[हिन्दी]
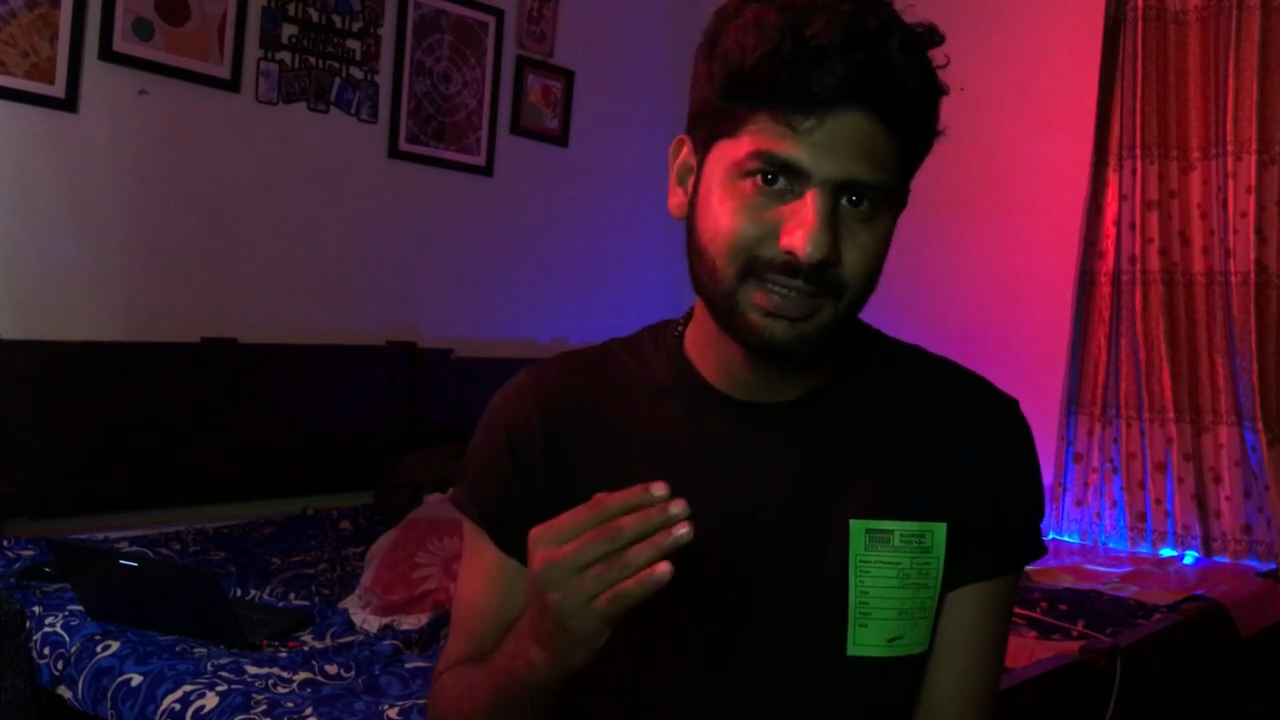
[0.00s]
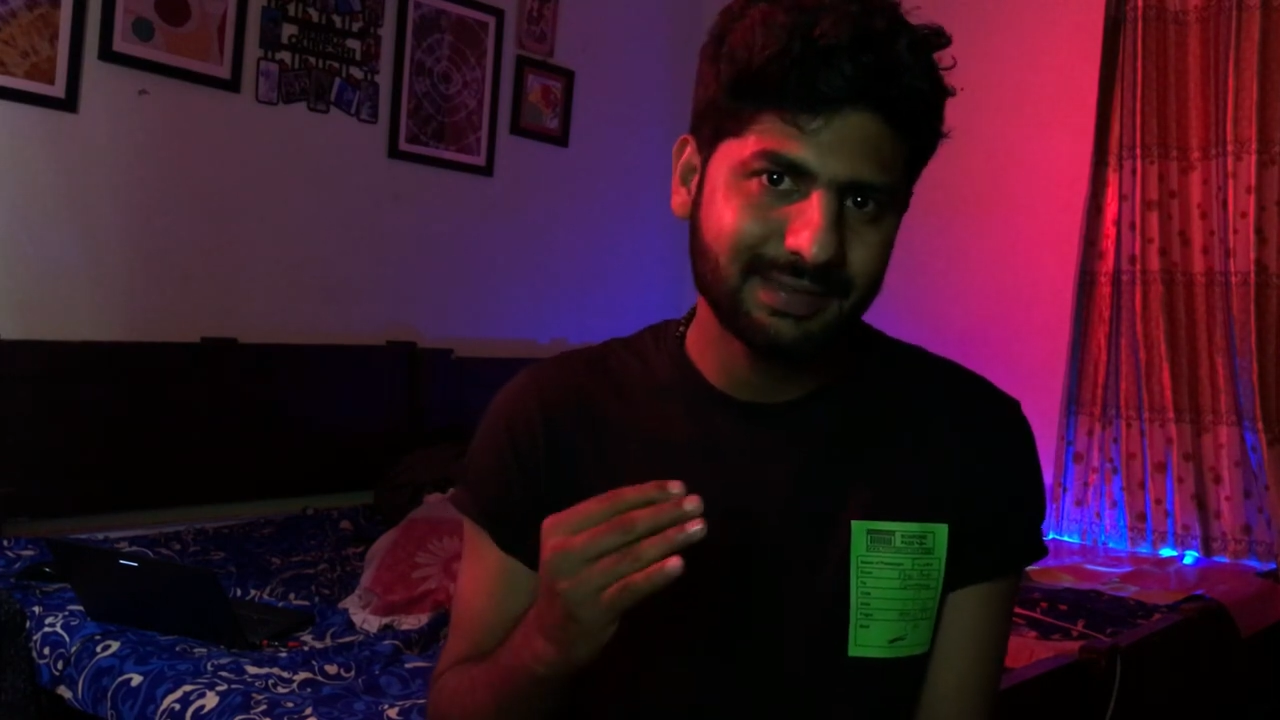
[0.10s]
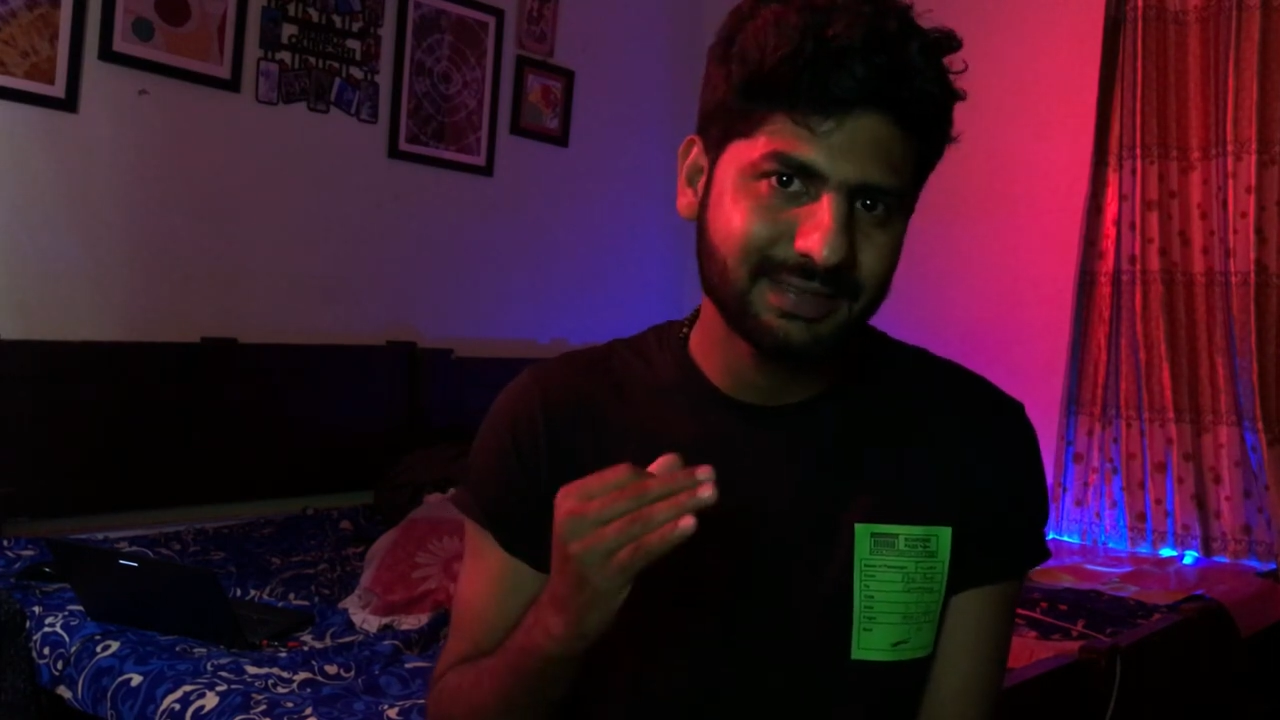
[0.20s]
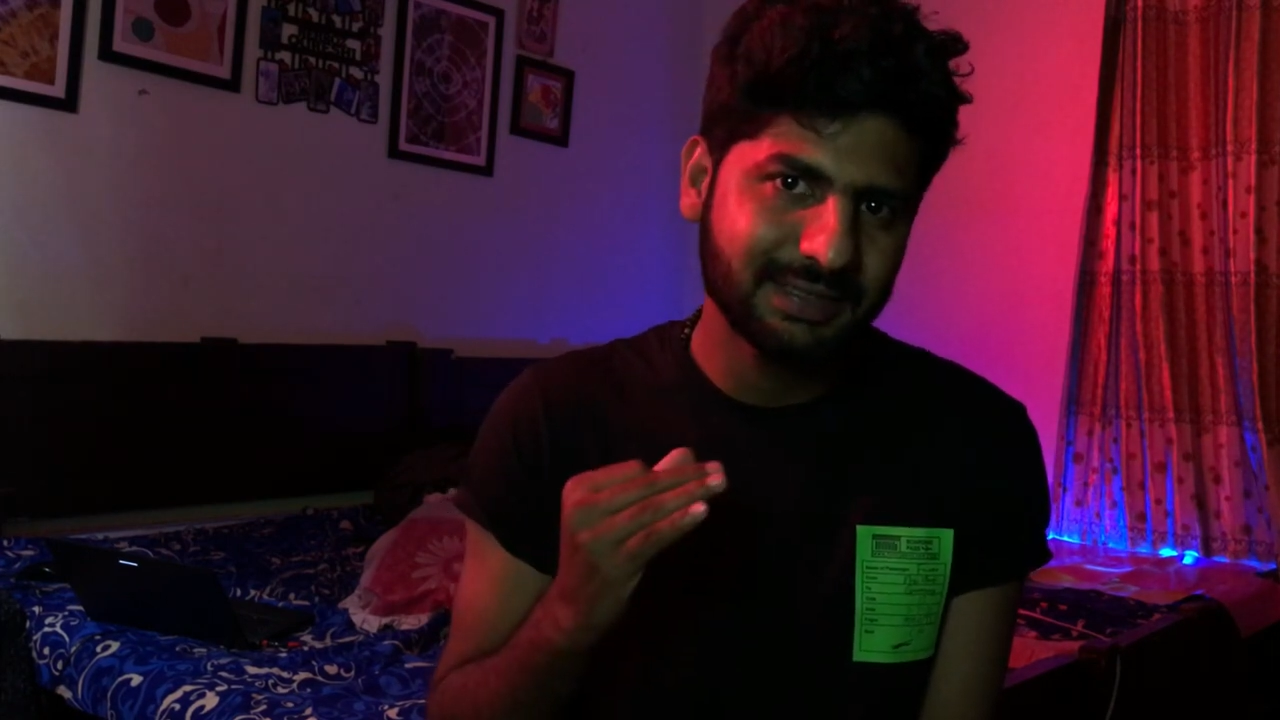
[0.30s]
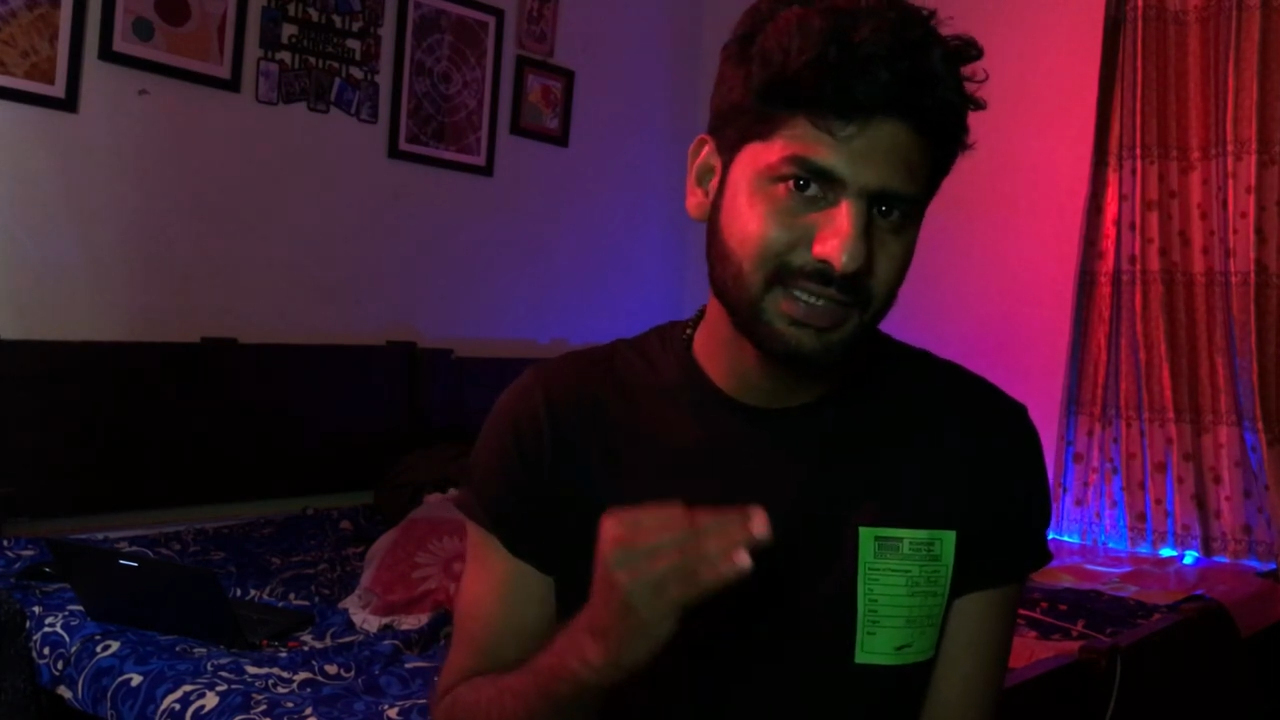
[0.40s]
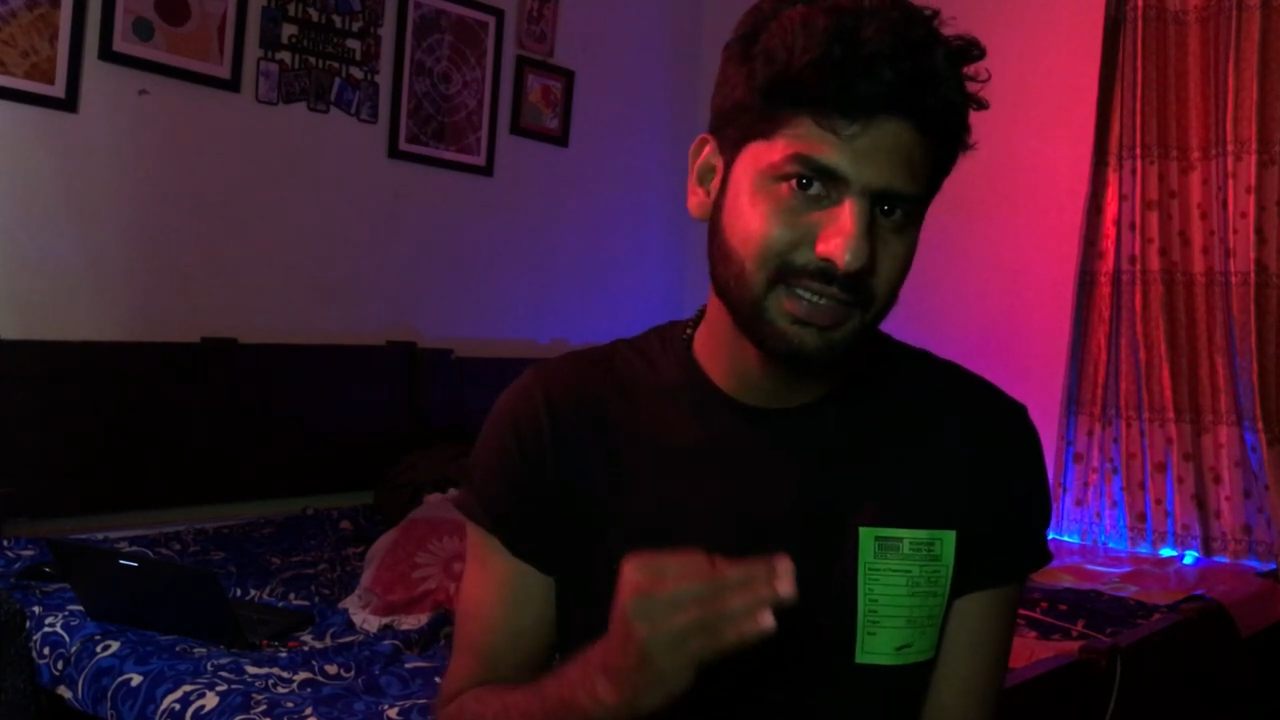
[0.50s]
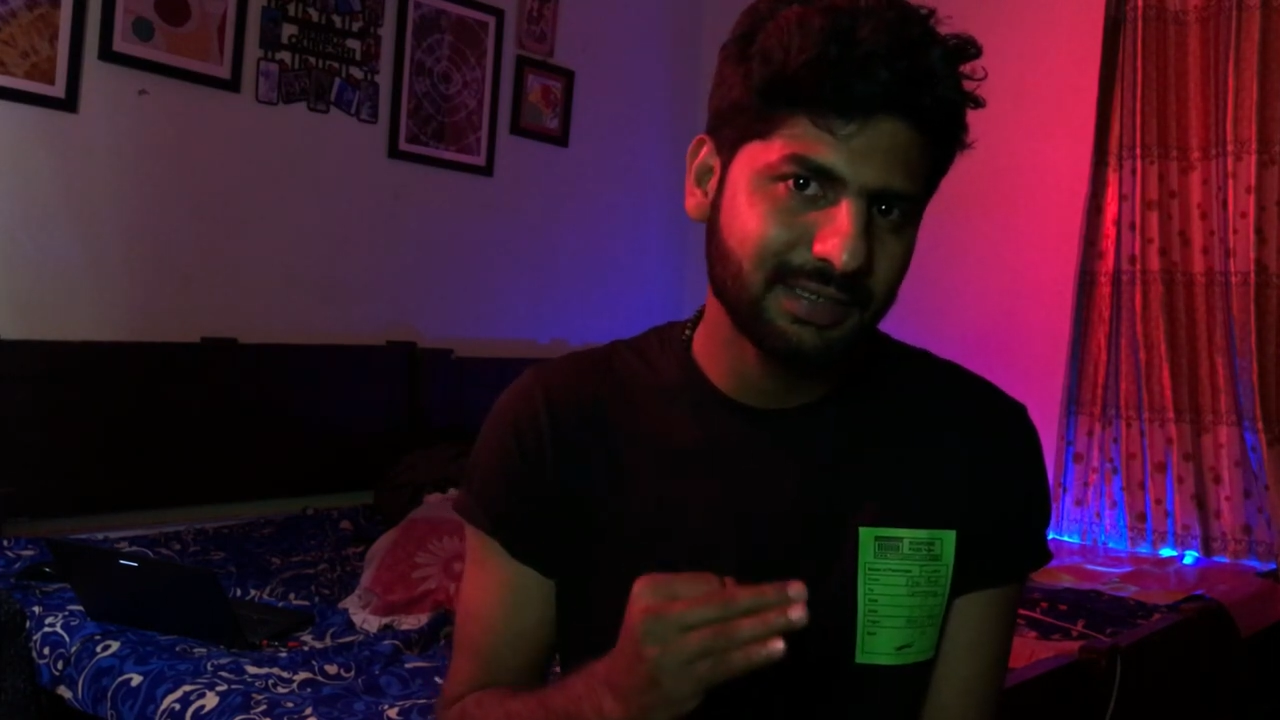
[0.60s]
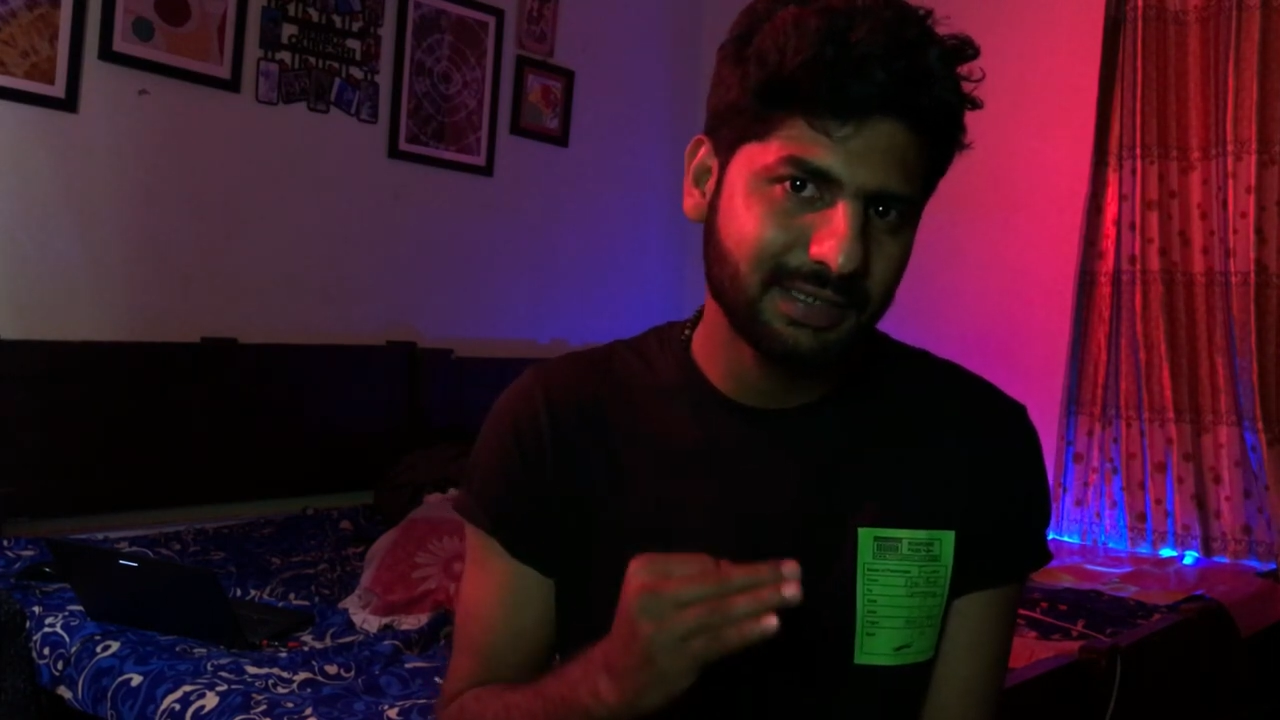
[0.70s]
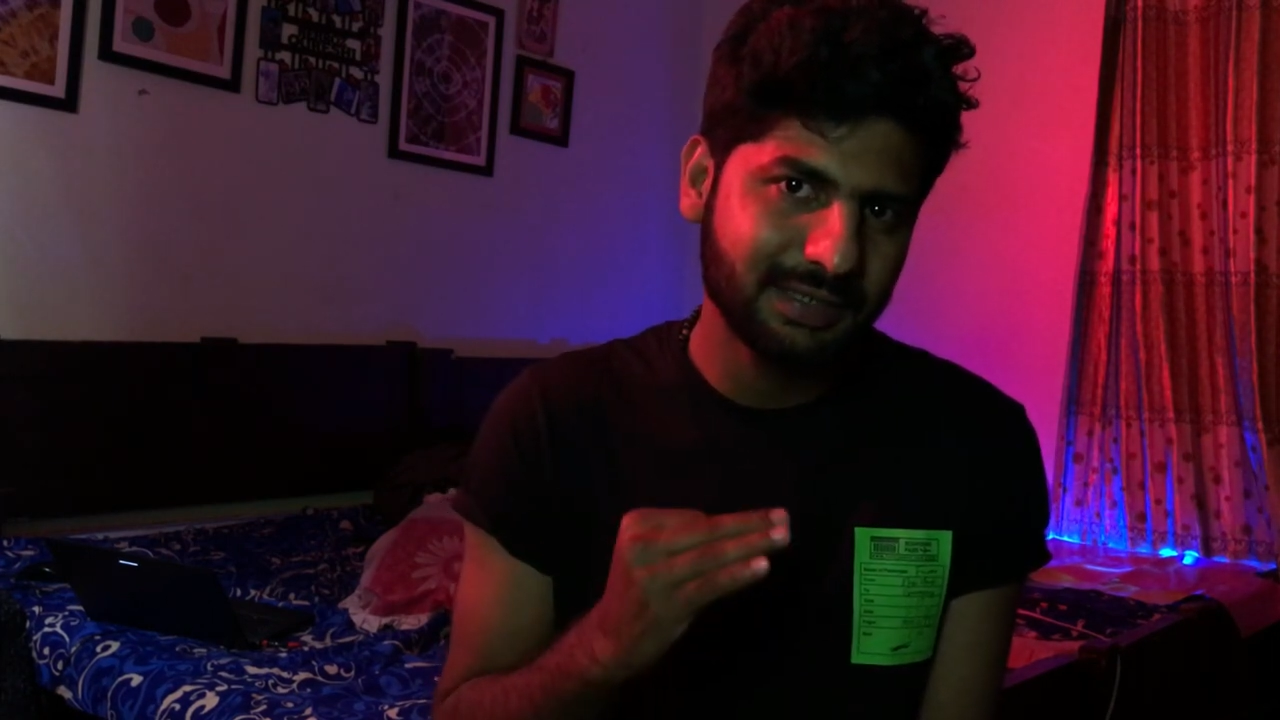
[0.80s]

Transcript: इन तीन